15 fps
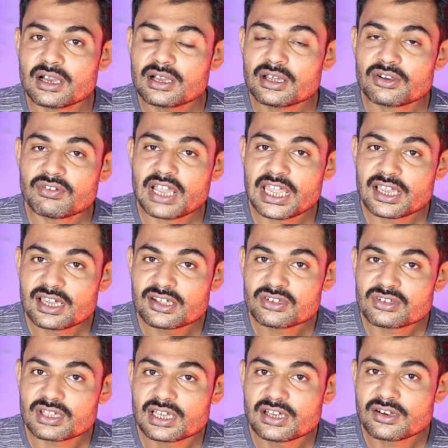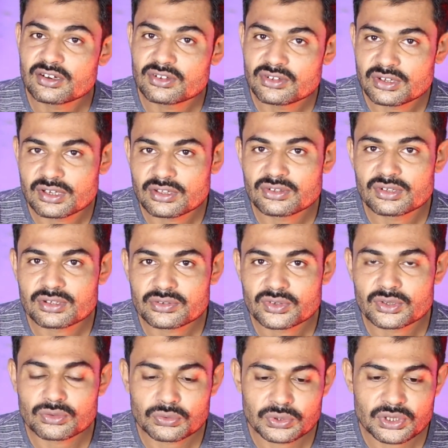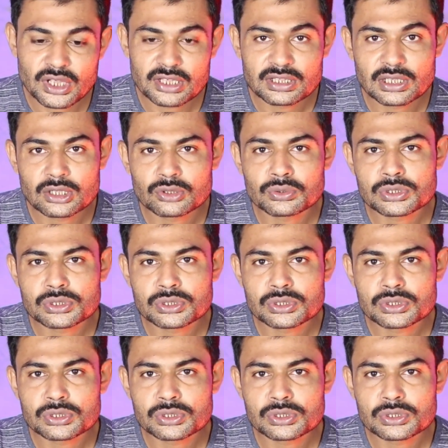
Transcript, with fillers: अगर वायरलेस इलेक्ट्रिसिटी सक्सेस हो जाती है